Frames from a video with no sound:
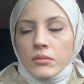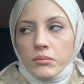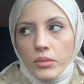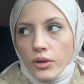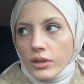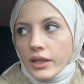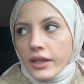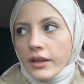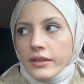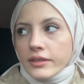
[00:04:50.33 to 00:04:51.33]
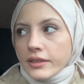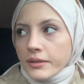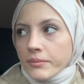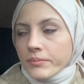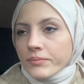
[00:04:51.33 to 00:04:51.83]
Böyle yani
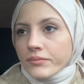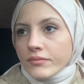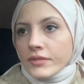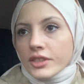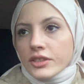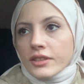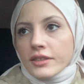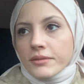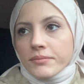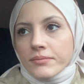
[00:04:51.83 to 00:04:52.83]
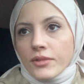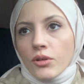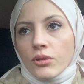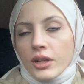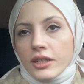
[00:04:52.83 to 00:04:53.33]
işte
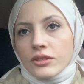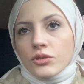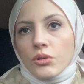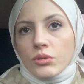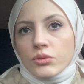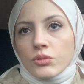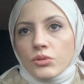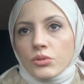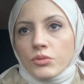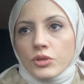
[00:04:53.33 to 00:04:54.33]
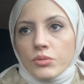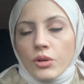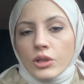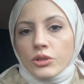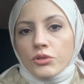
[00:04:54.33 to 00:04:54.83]
öğrenci oldunuz mu
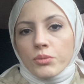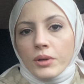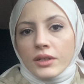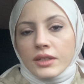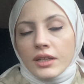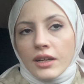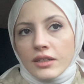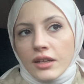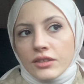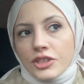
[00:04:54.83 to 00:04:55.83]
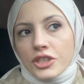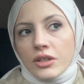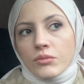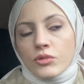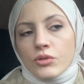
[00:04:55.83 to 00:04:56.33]
böyle kütüphanelerden
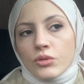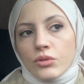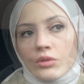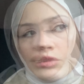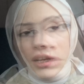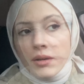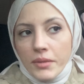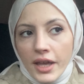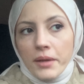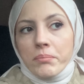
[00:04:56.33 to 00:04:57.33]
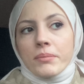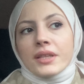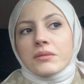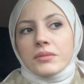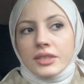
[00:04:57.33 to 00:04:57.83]
çıkamıyorsunuz. Ama hep
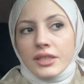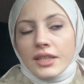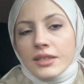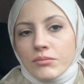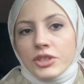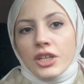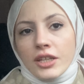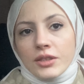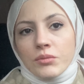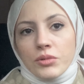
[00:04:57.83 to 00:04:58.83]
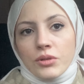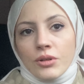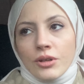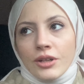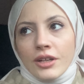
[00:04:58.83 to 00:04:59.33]
benim istediğim şeydi bu.
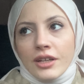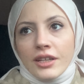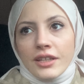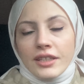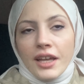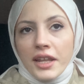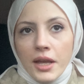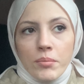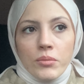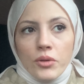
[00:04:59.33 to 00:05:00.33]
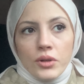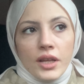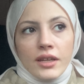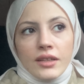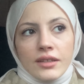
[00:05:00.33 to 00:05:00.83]
Yani hep
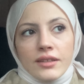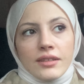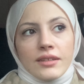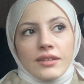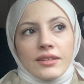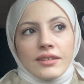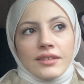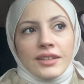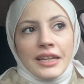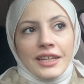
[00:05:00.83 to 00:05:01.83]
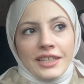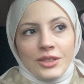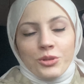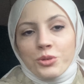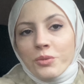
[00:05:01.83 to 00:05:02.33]
böyle e,
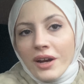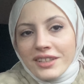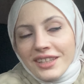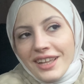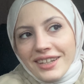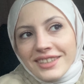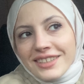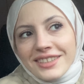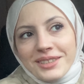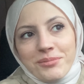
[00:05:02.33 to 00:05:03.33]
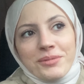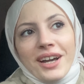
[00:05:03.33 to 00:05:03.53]
kütüphanelerde yatıp